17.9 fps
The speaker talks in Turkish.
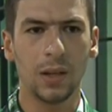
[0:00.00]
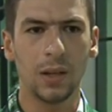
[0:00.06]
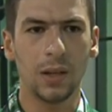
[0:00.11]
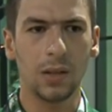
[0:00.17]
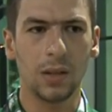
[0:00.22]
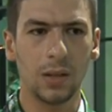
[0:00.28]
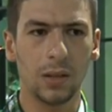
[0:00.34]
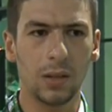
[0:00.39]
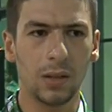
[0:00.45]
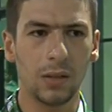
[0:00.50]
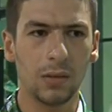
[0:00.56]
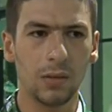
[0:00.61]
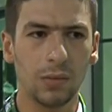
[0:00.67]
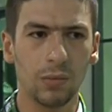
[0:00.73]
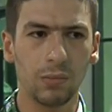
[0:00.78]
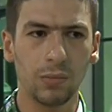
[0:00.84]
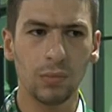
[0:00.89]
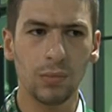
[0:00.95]
Ee,
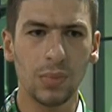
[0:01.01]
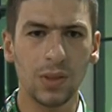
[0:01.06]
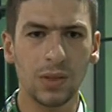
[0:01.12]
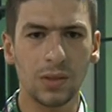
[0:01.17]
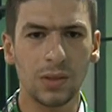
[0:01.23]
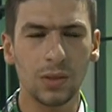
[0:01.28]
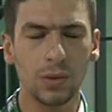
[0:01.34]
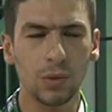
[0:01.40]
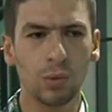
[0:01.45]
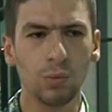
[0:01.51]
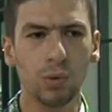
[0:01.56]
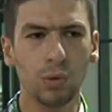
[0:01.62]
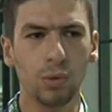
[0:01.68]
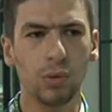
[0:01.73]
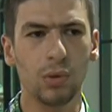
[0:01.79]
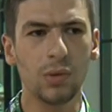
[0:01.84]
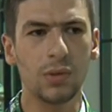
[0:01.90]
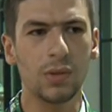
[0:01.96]
biz
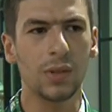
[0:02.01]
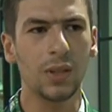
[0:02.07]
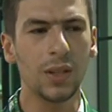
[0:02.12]
umutluyuz.